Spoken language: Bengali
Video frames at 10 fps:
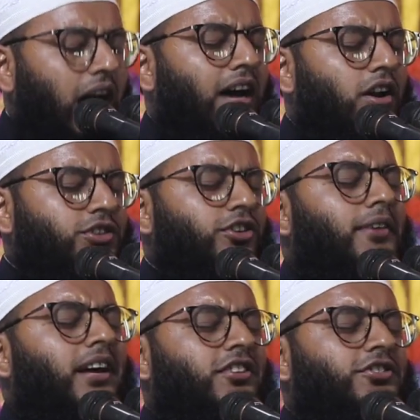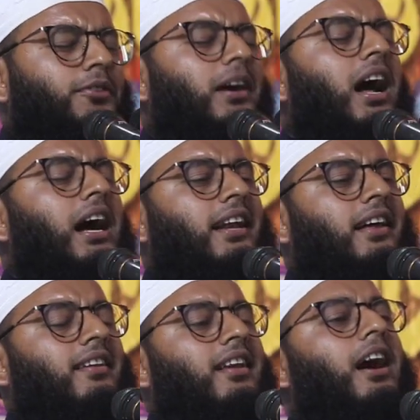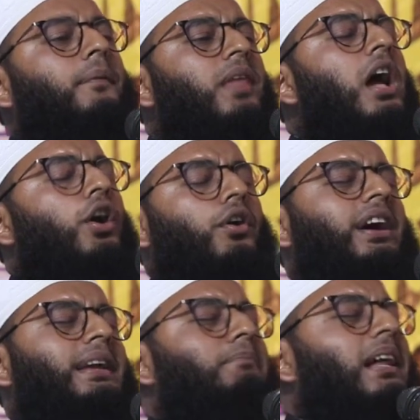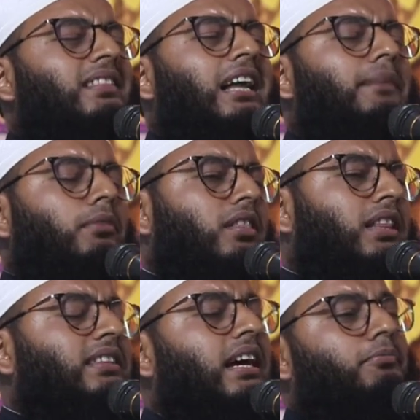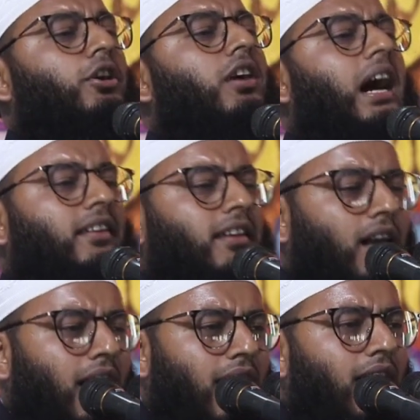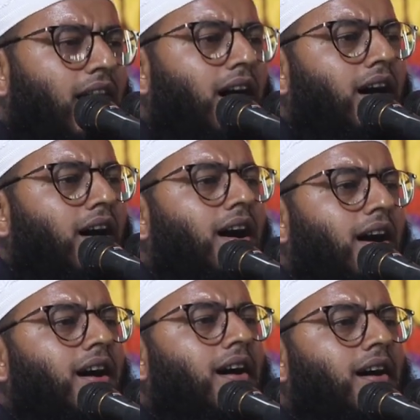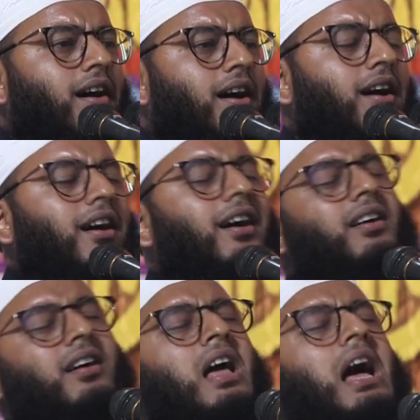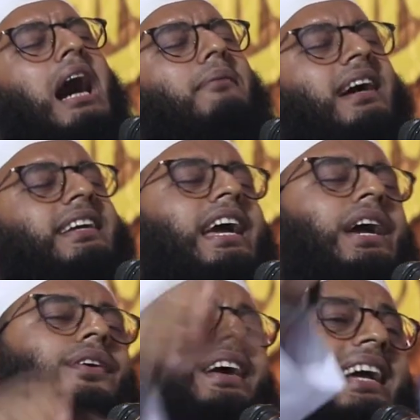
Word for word: আরো জুড়ে বলেন সুবাহান ওই বান্দা বলতে থাকবো গো আল্লাহ আমাকে ওই